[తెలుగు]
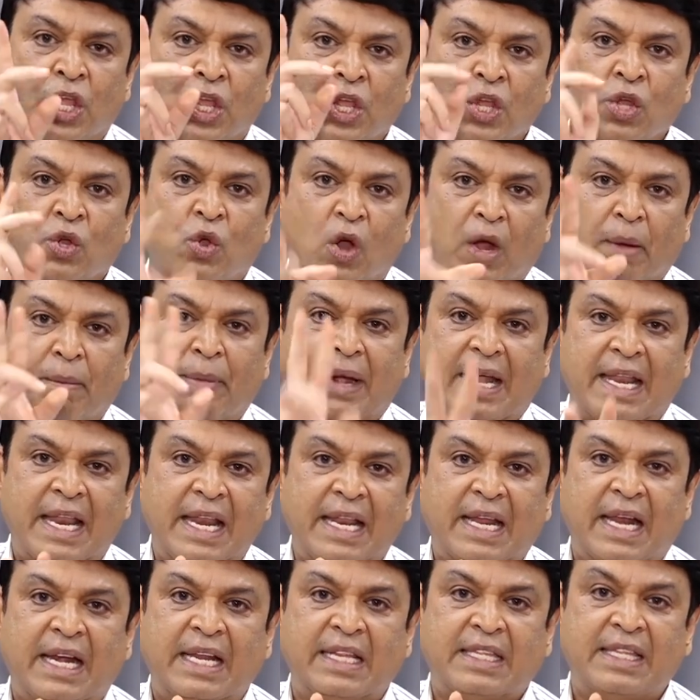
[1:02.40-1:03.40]
ఇంకొక
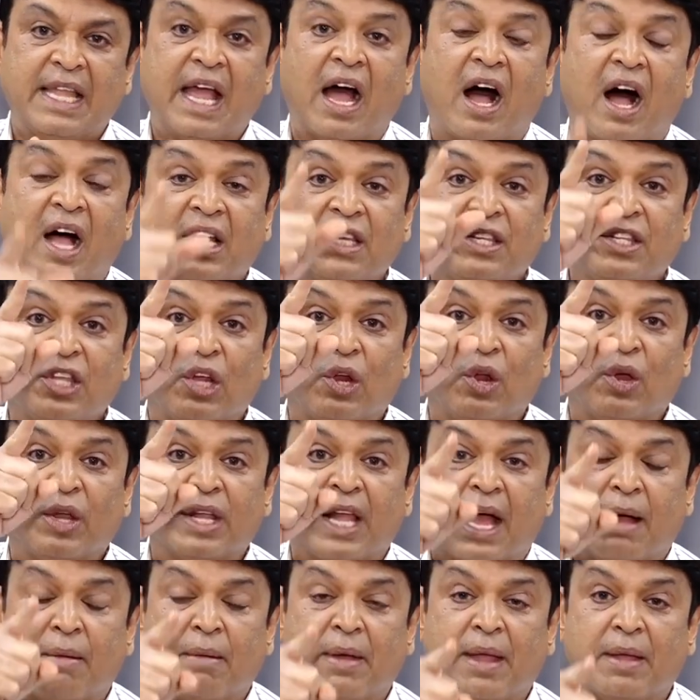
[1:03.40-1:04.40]
బిడ్డను కలిస్తే ఆస్తిలో
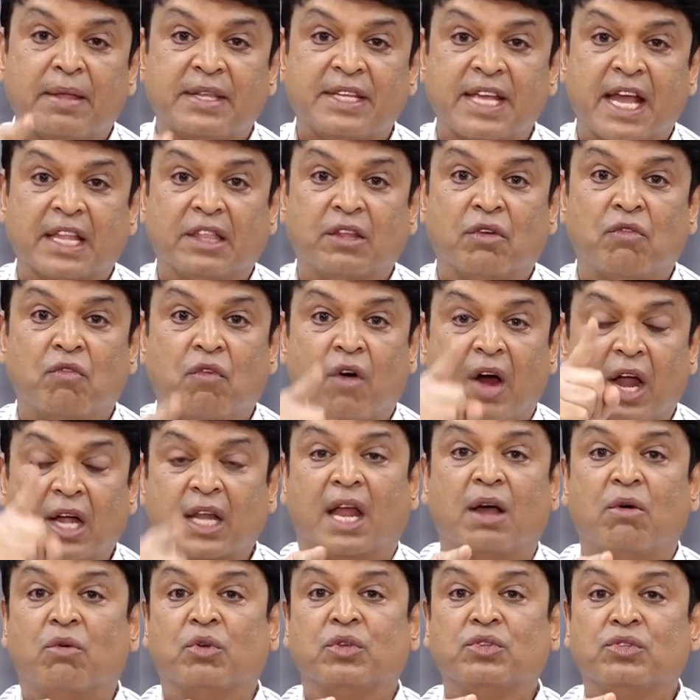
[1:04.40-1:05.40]
యాభై శాతం
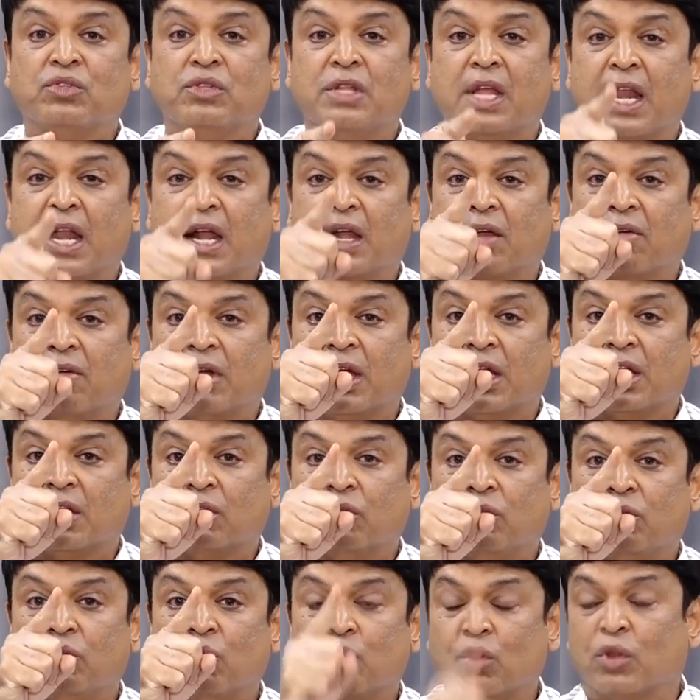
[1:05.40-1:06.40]
వాటా వస్తుందనేటువంటి
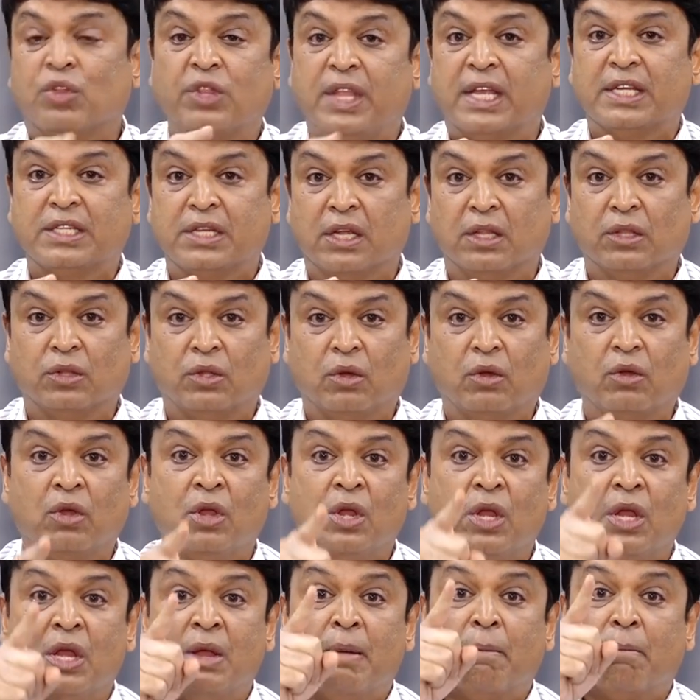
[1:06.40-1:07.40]
దురుద్దేశంతో
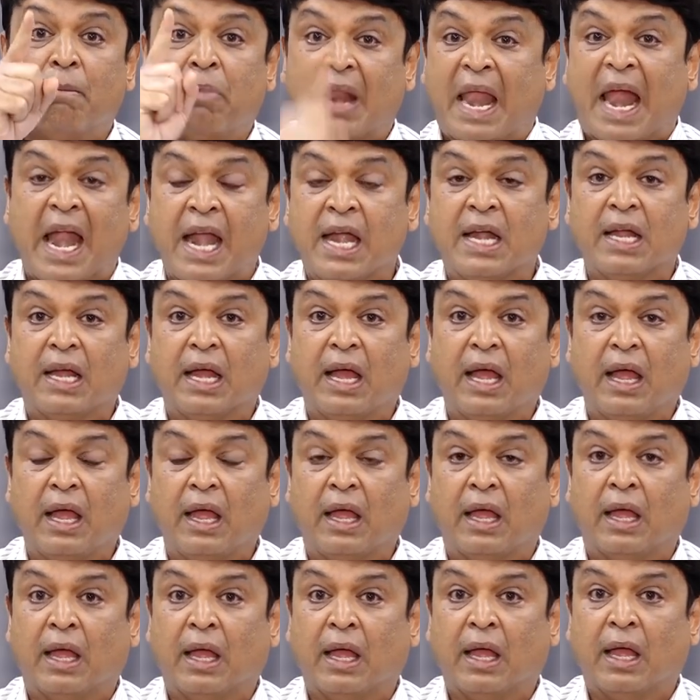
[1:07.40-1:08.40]
ప్లాండ్గా
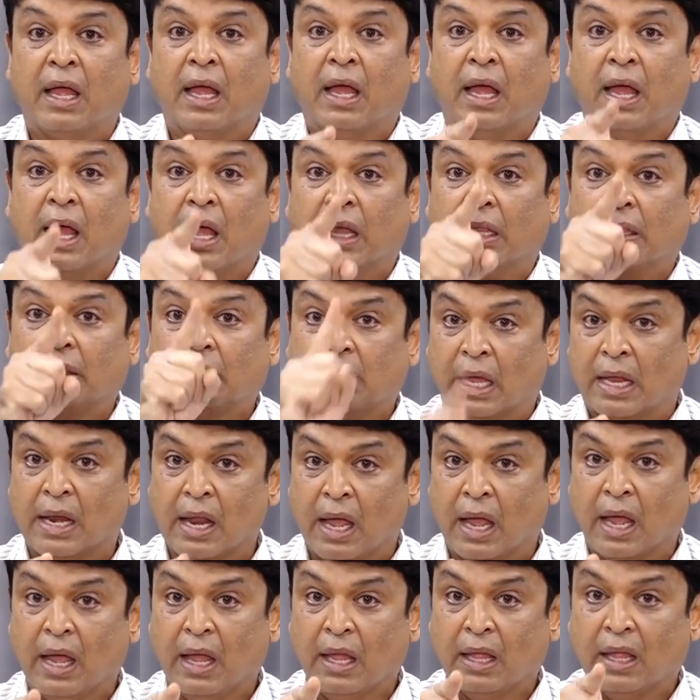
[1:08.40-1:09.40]

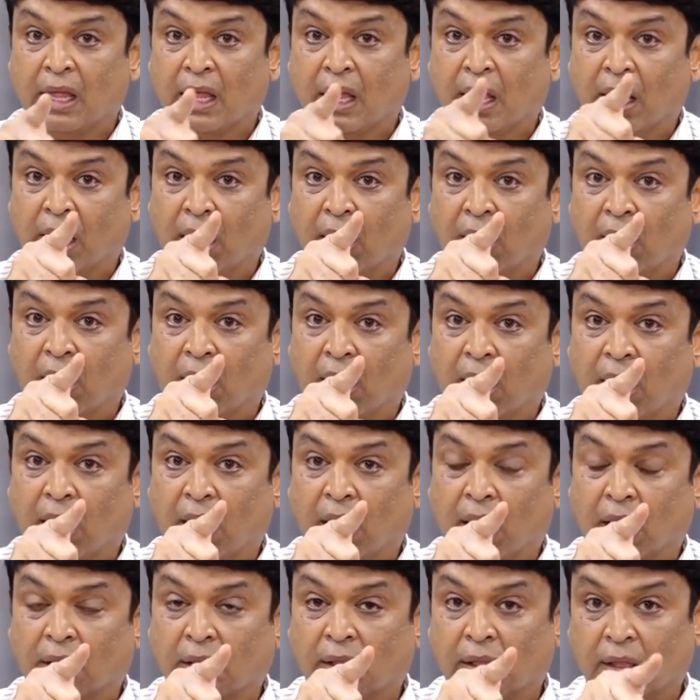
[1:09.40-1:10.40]
తన
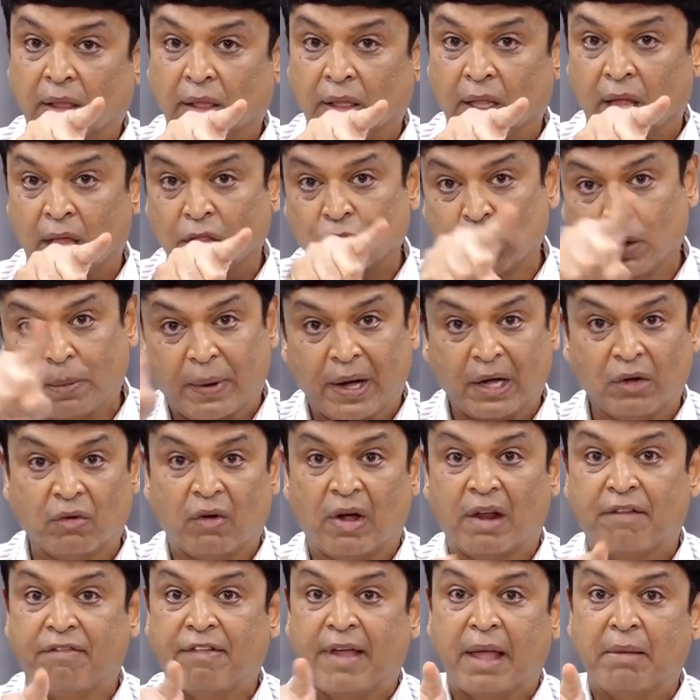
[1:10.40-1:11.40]
దాంతోపాటు
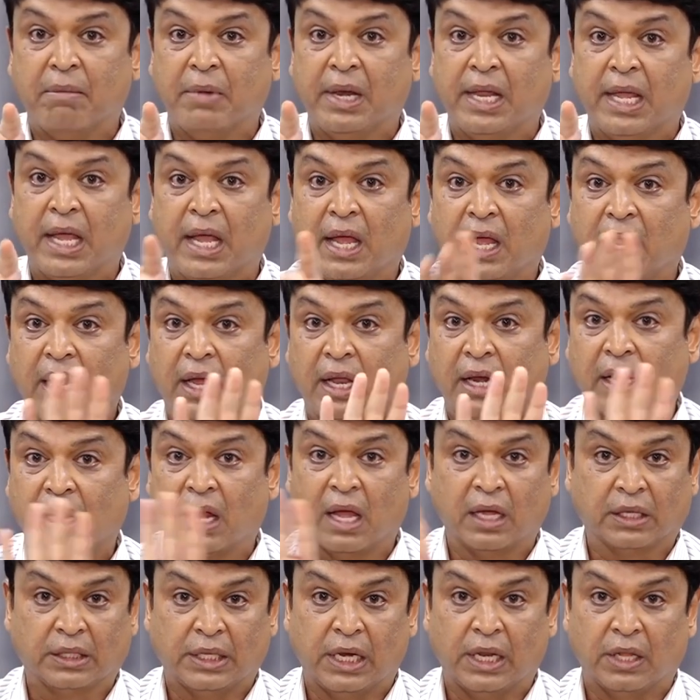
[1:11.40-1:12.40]
వాళ్ళ ఫ్యామిలీయా
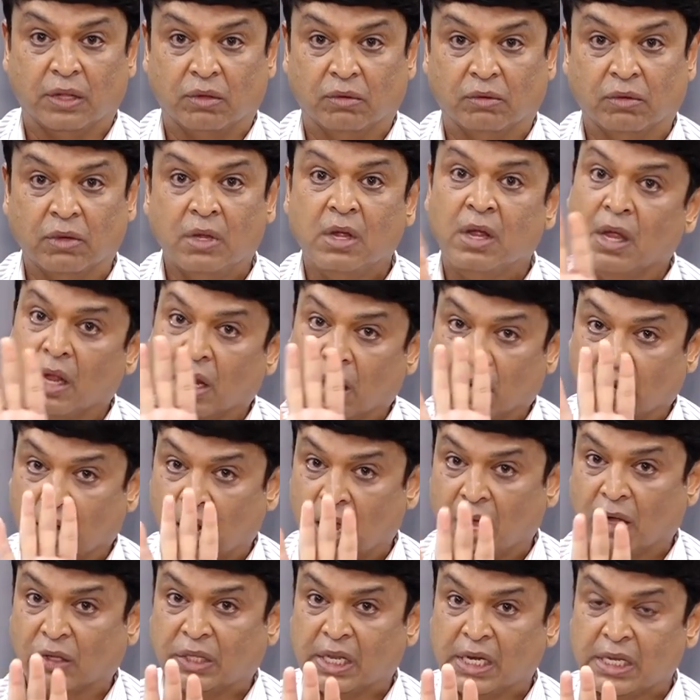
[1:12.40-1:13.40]
నాకు తెలియదు
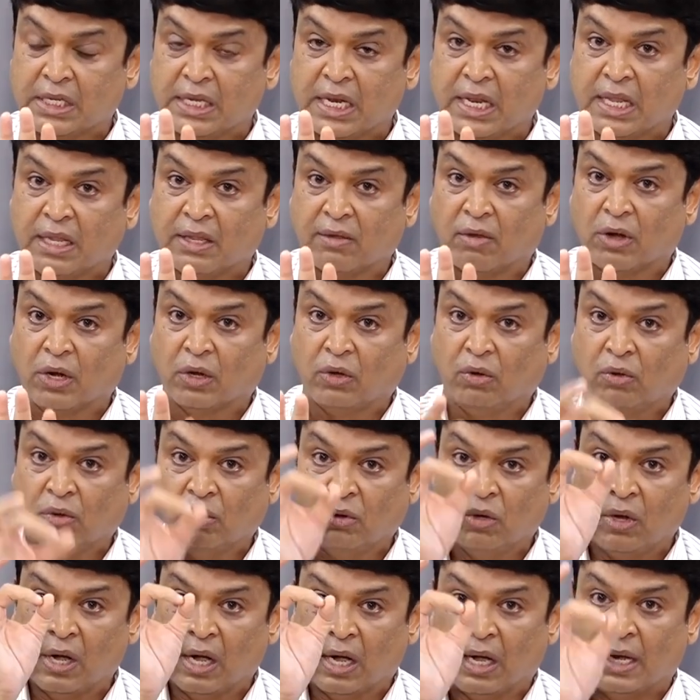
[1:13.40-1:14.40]
నాకు తెలిసినంత వరకు
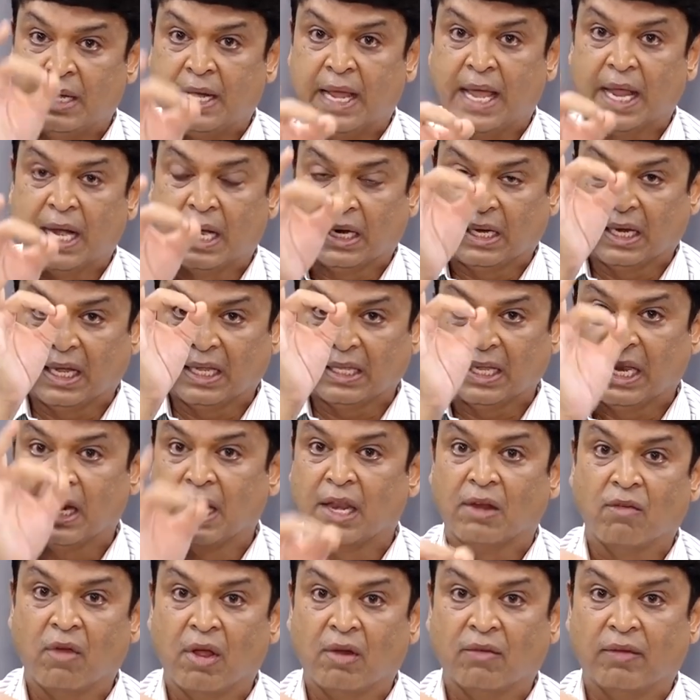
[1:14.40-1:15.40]
డైరెక్ట్గా తను
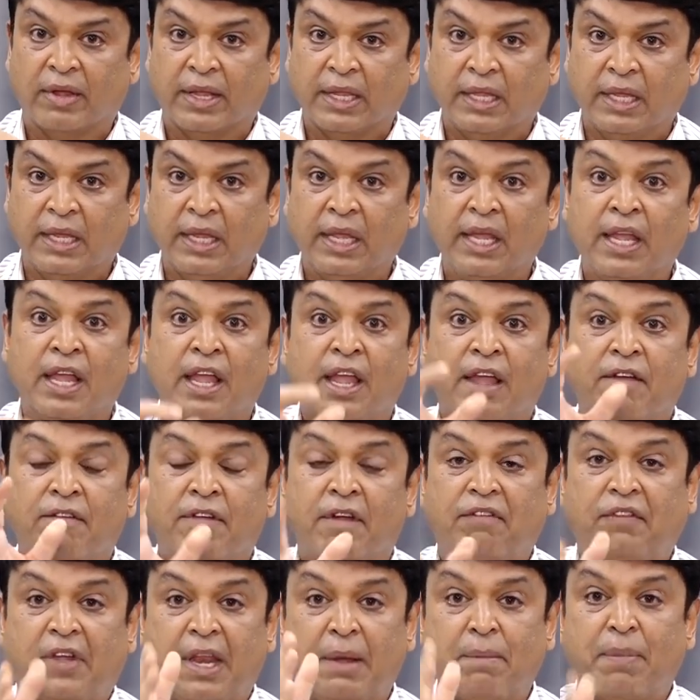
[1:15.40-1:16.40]
ఇన్వాల్వ్ అయింది
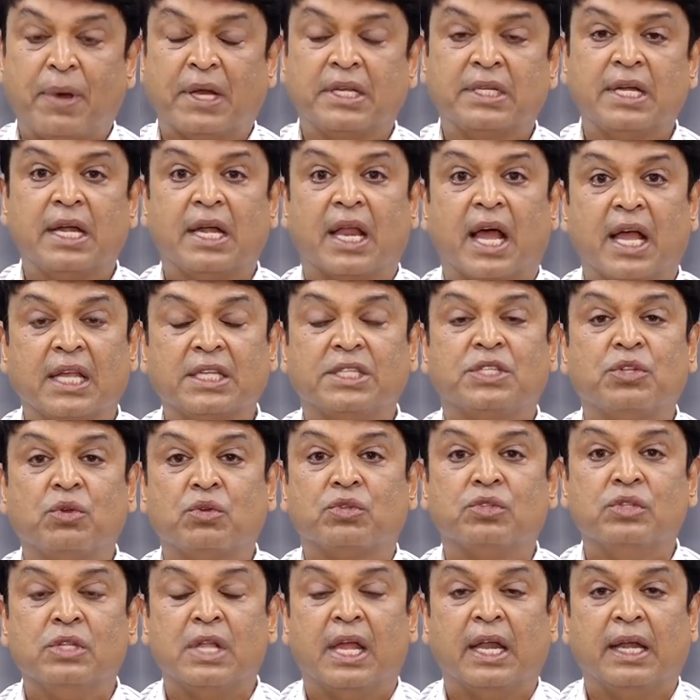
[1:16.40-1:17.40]
ఫిఫ్టీ పర్సెంట్ ఆస్తి
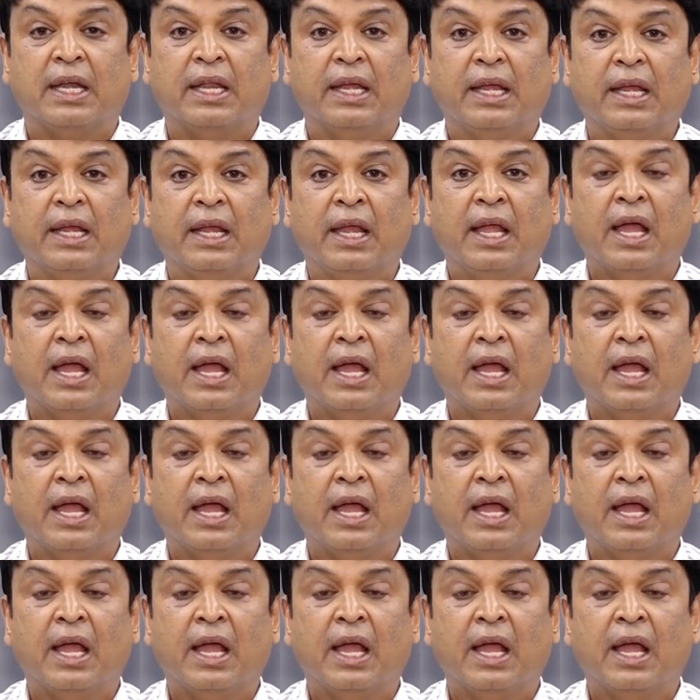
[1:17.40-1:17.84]
వస్తుందంటే